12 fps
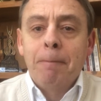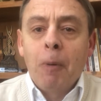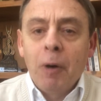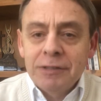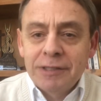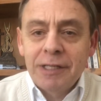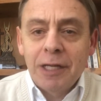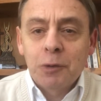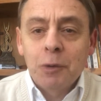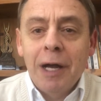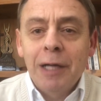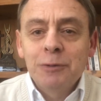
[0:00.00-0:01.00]

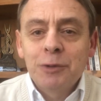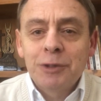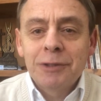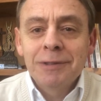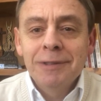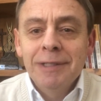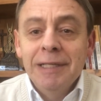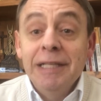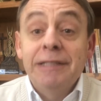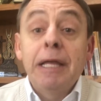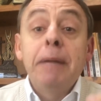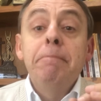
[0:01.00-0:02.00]
pós-graduados
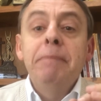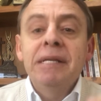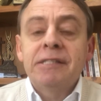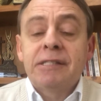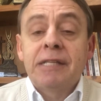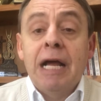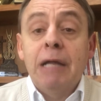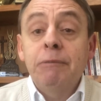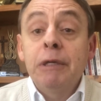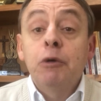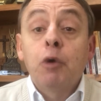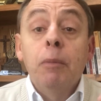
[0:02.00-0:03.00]
e têm mestrado
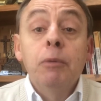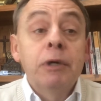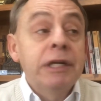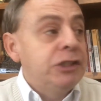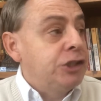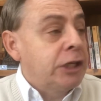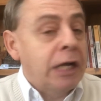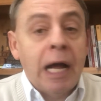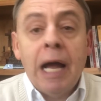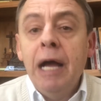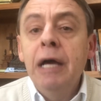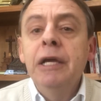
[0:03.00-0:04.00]
em como
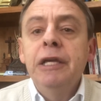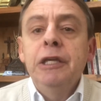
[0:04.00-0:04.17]
criticar